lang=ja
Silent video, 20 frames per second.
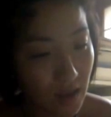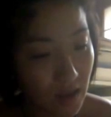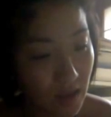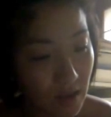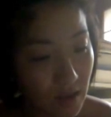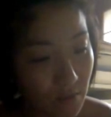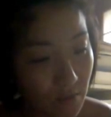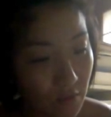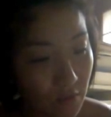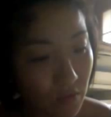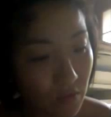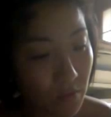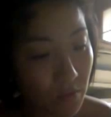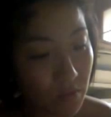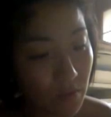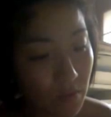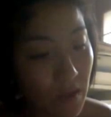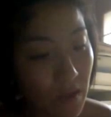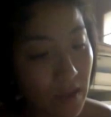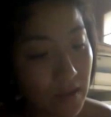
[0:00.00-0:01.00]
もとも
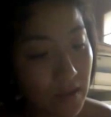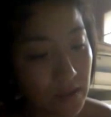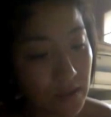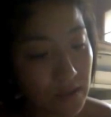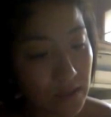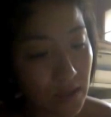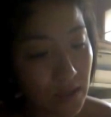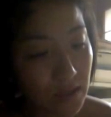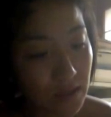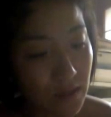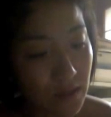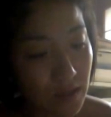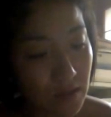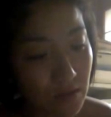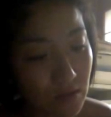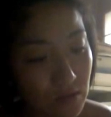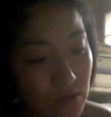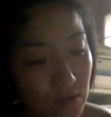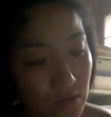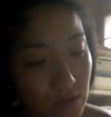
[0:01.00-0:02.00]
とは2000年の
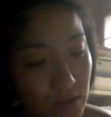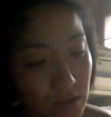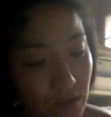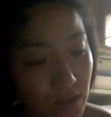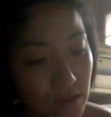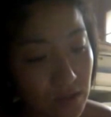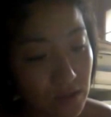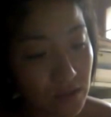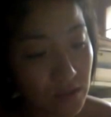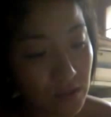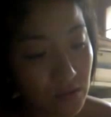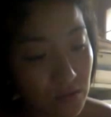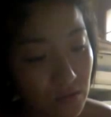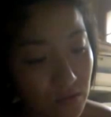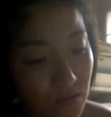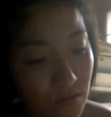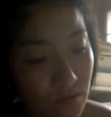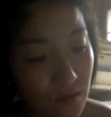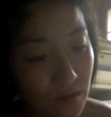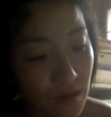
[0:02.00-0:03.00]
11月
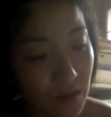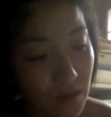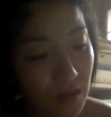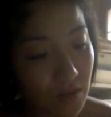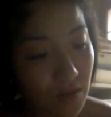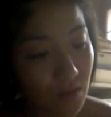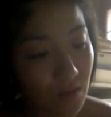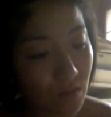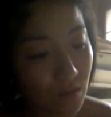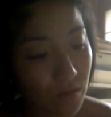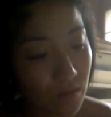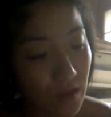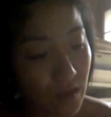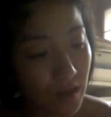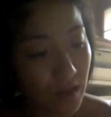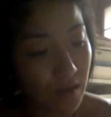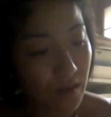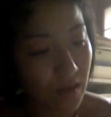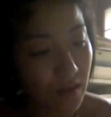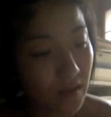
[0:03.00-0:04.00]
24日に党大
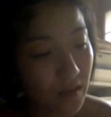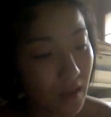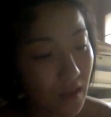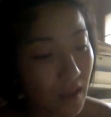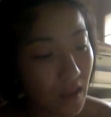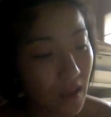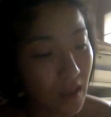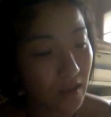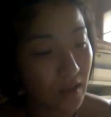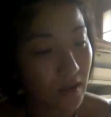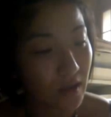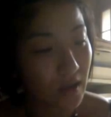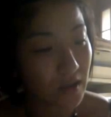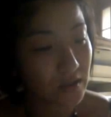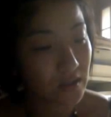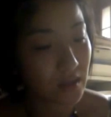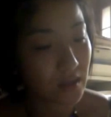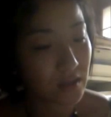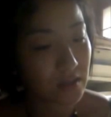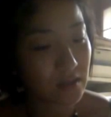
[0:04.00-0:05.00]
会で改
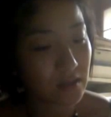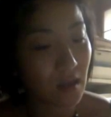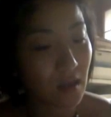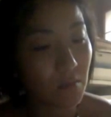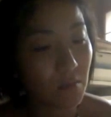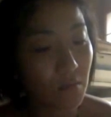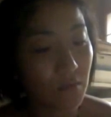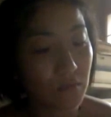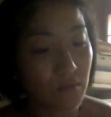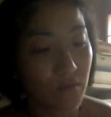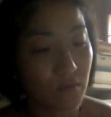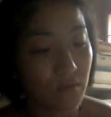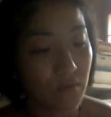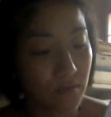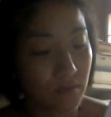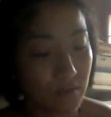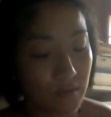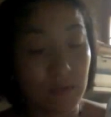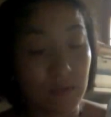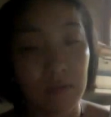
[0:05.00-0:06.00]
正したもの
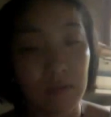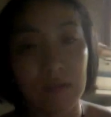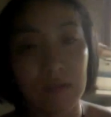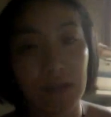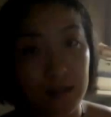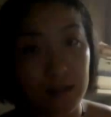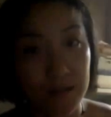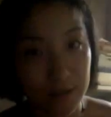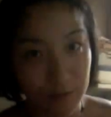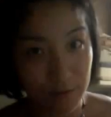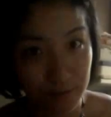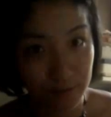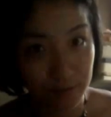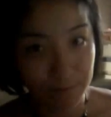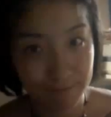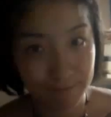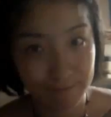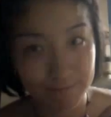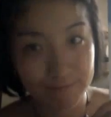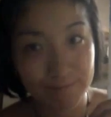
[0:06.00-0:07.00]
です。
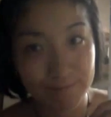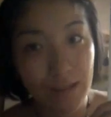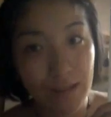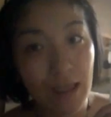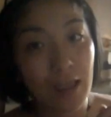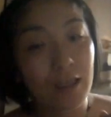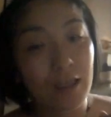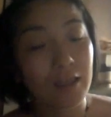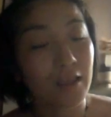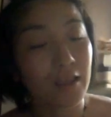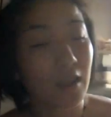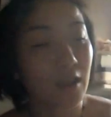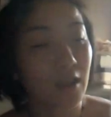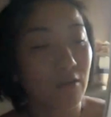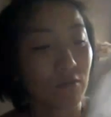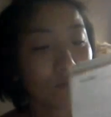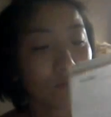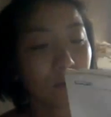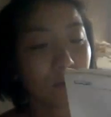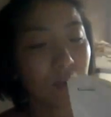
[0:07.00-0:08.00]
で、こ
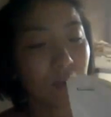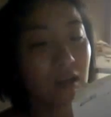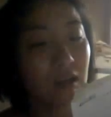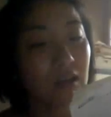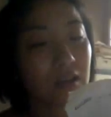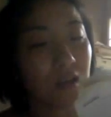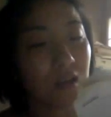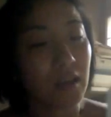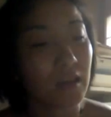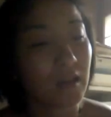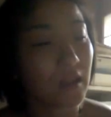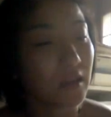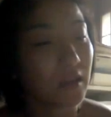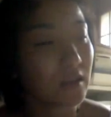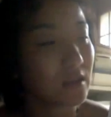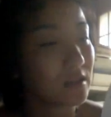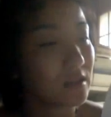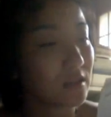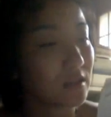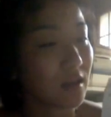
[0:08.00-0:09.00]
の中で歴
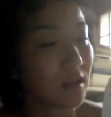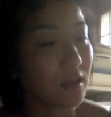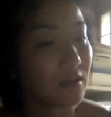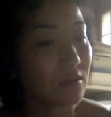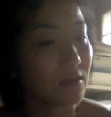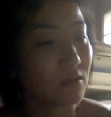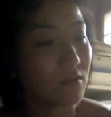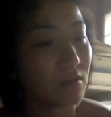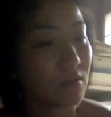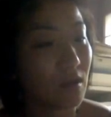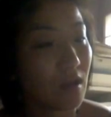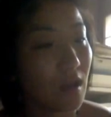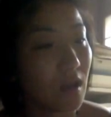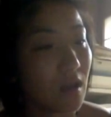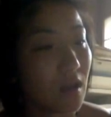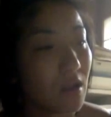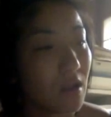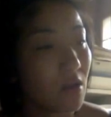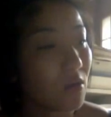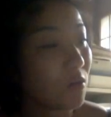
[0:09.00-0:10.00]
史観とか
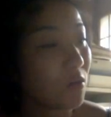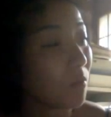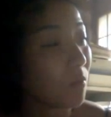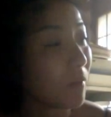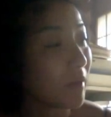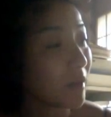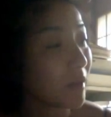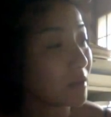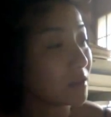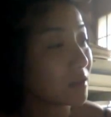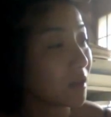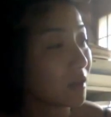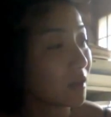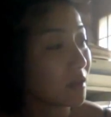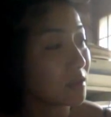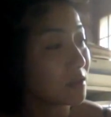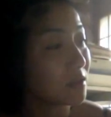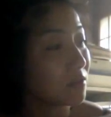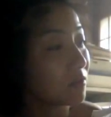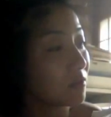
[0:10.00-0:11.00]
小林
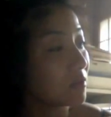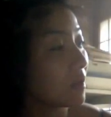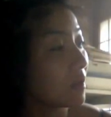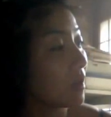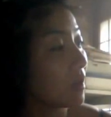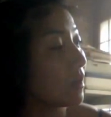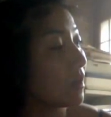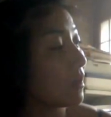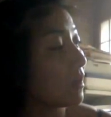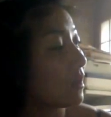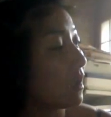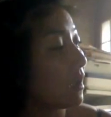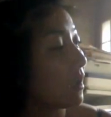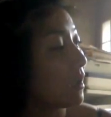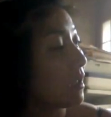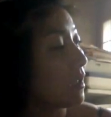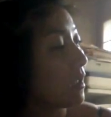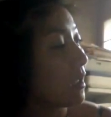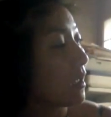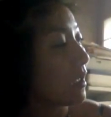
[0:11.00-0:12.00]
武二の時代から、
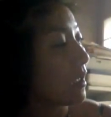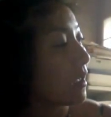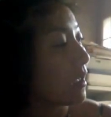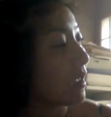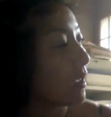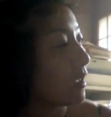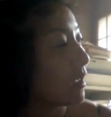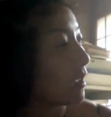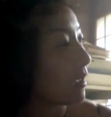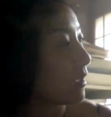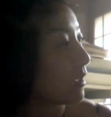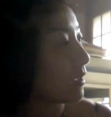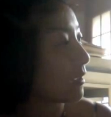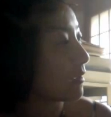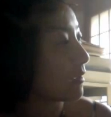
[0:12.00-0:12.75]
日